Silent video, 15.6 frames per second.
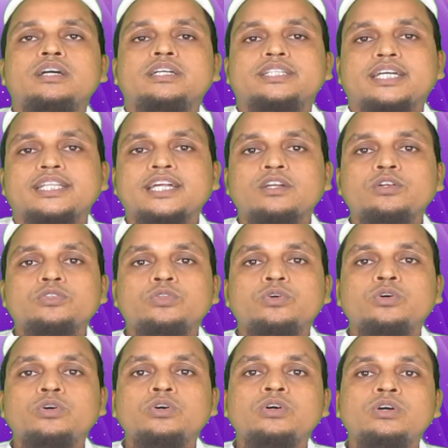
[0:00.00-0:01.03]
সাধারণত
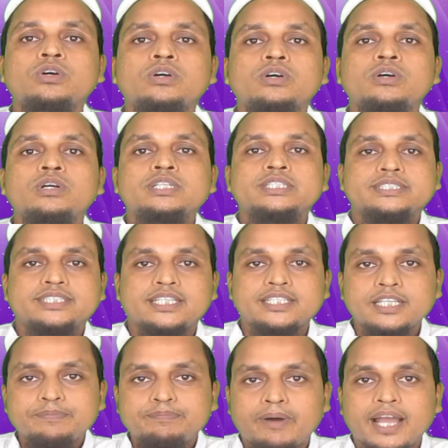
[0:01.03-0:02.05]

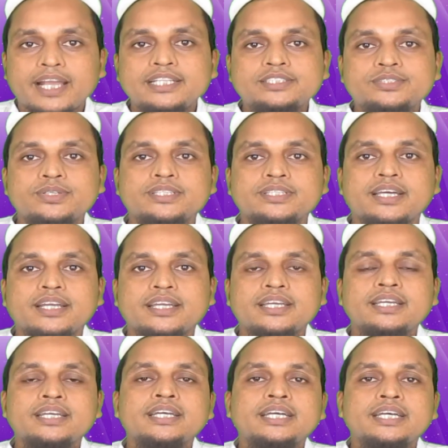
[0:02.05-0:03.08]
যাদের পাইলস হয়ে থাকে
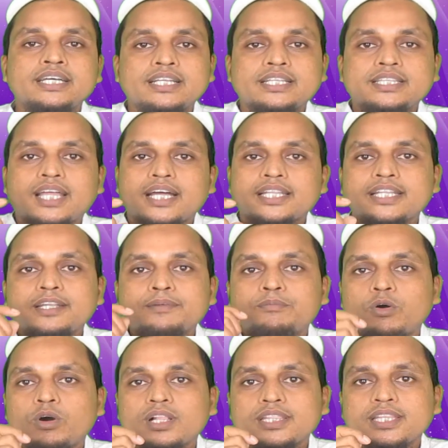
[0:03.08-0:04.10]
তাদের
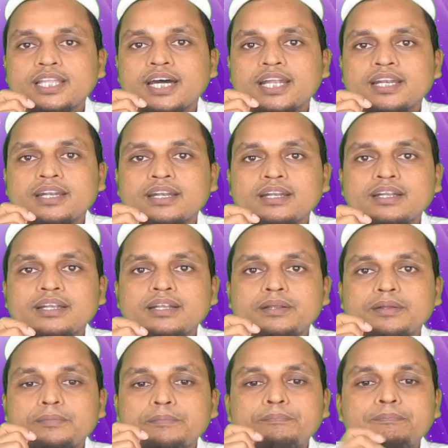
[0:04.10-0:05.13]
মলদার
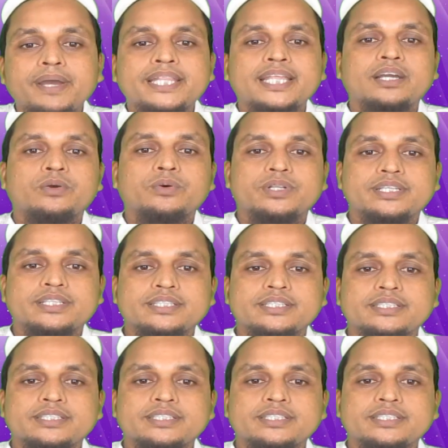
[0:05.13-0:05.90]
ব্যথা করে